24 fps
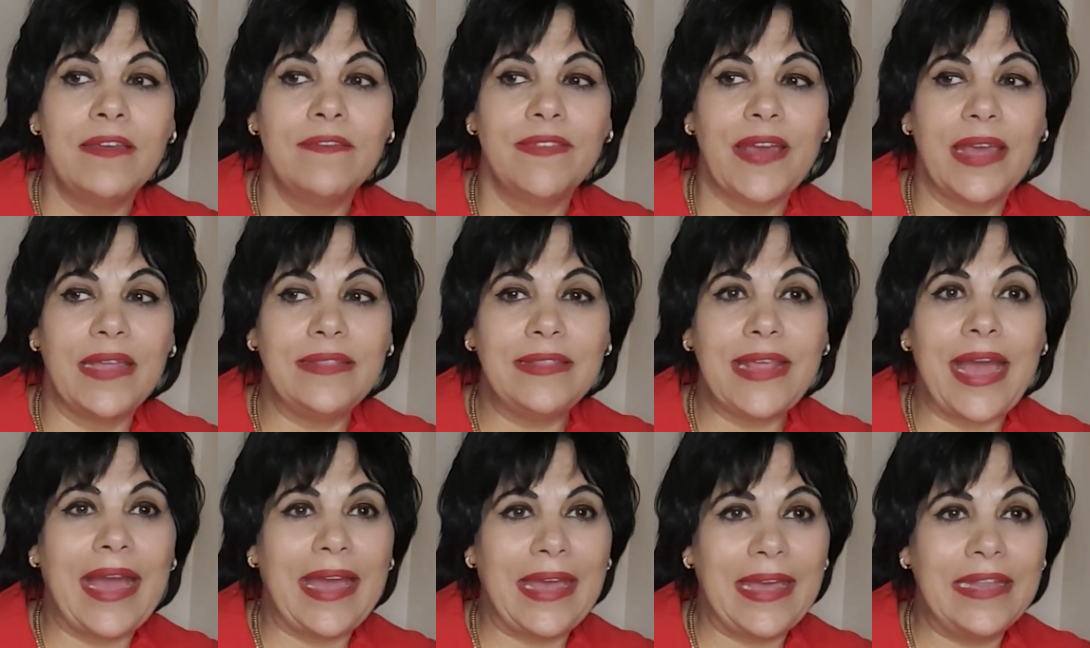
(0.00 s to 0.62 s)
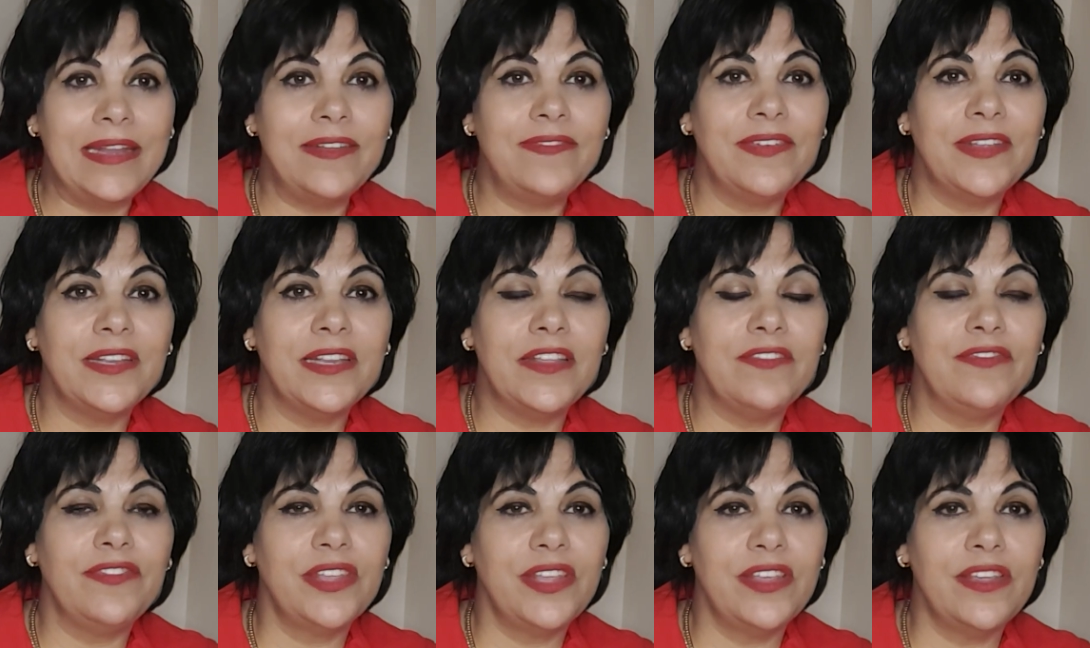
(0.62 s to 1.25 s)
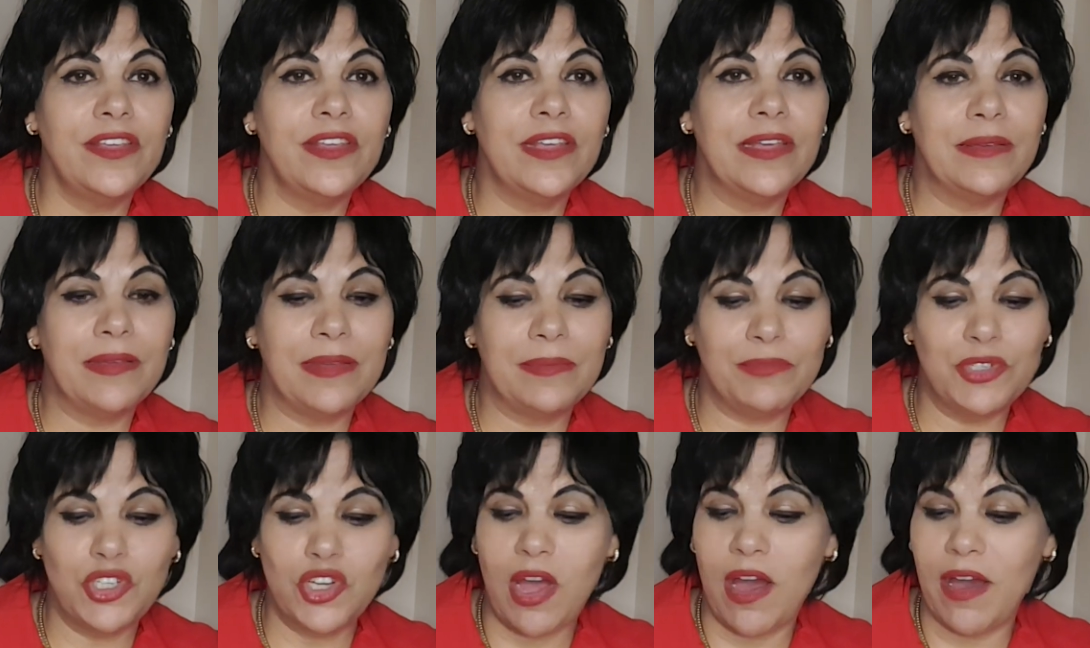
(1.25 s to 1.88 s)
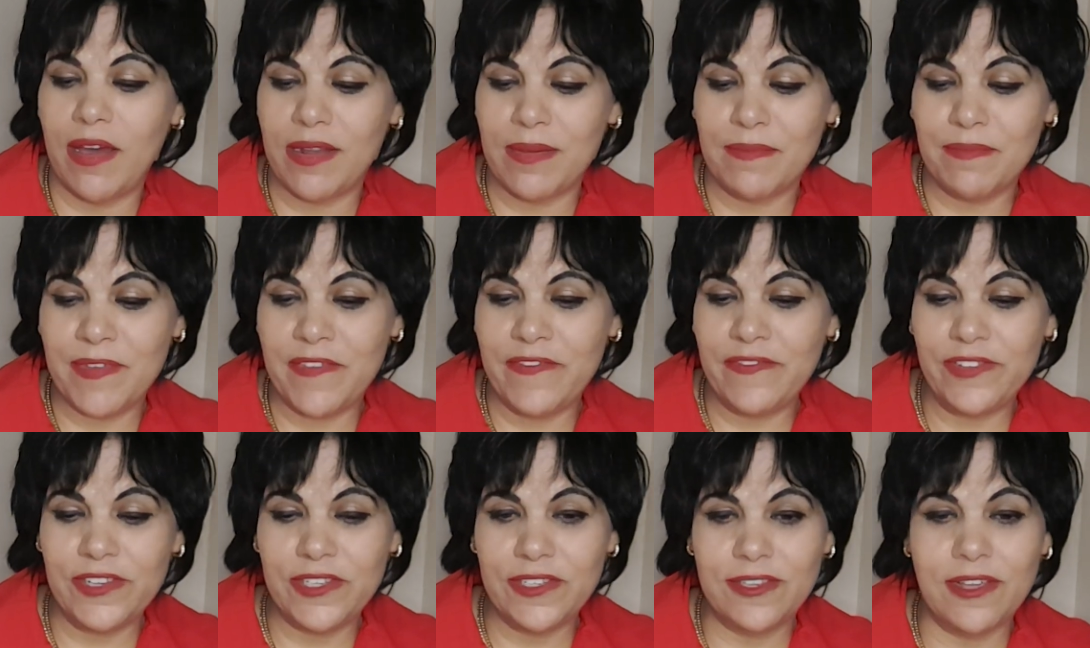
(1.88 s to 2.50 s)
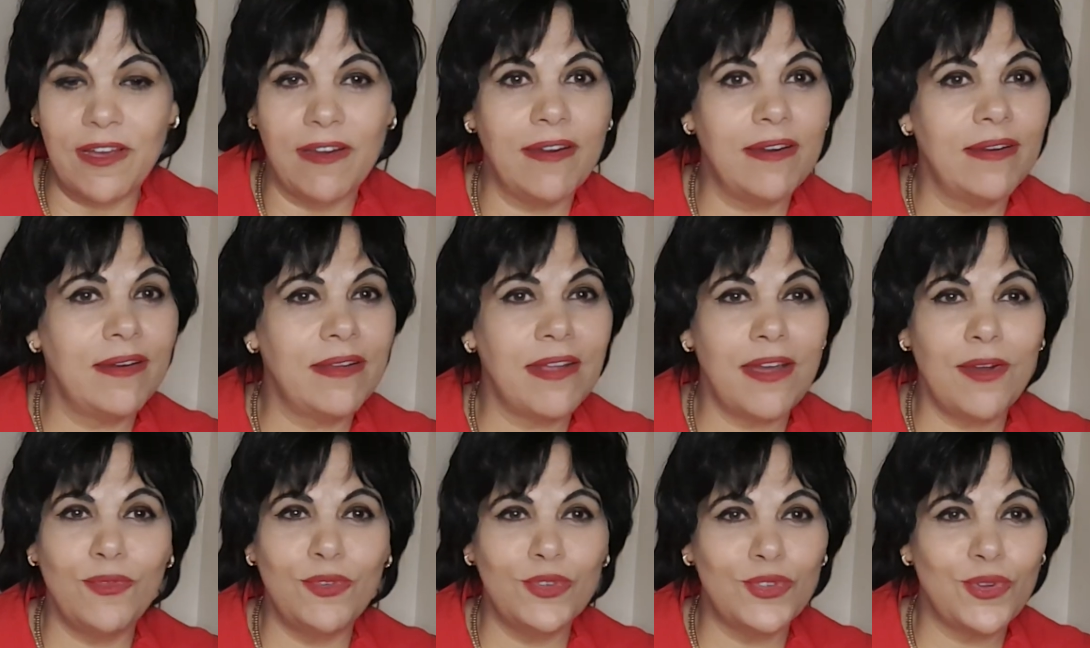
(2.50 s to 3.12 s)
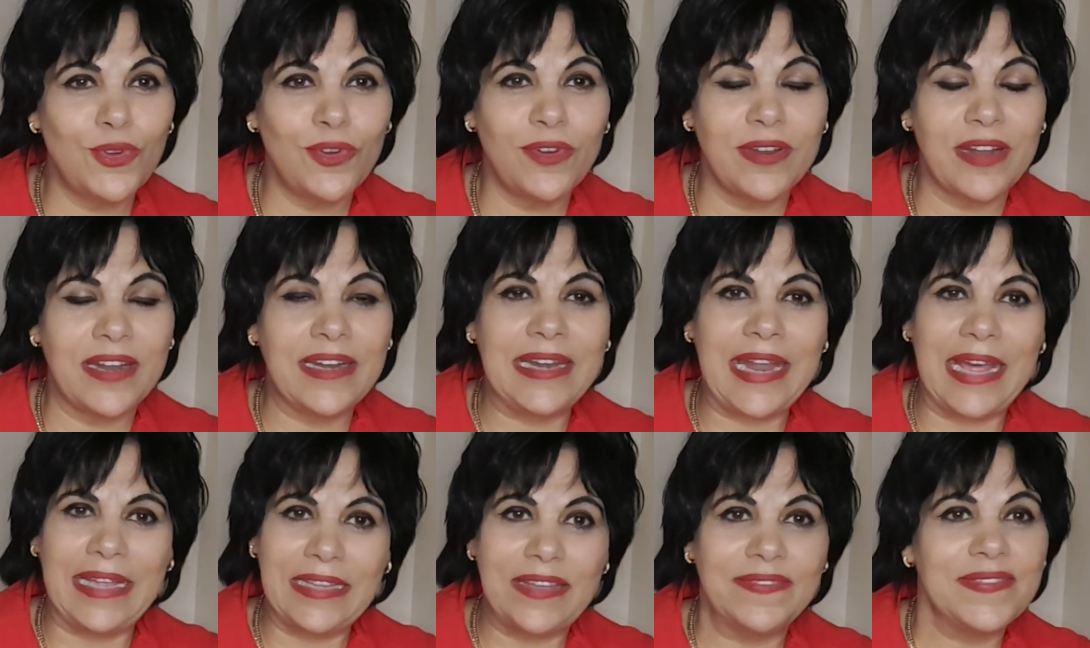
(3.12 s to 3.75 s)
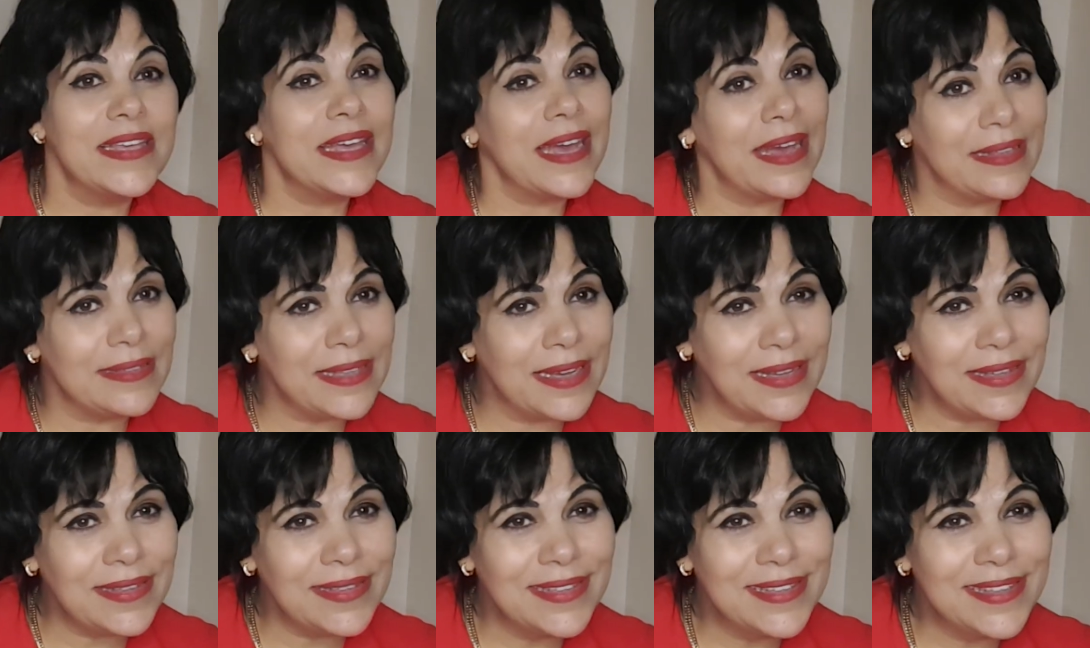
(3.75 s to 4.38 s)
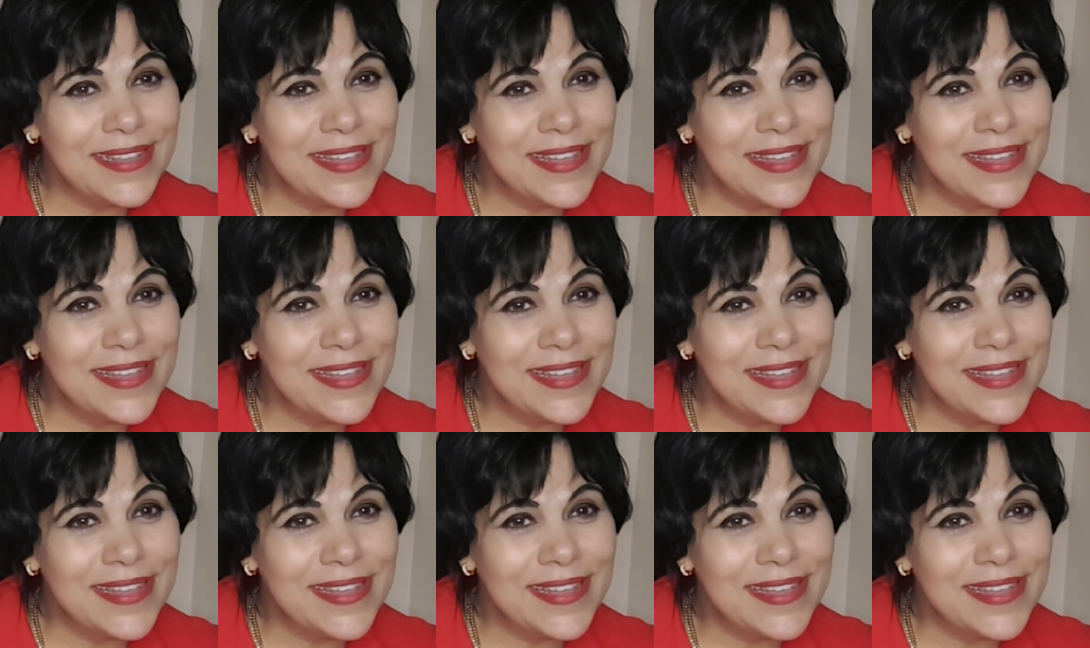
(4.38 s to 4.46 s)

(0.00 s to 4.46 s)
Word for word: فانت عارف ان في مش هرم من في السقاره وشكرا لا ده في غدا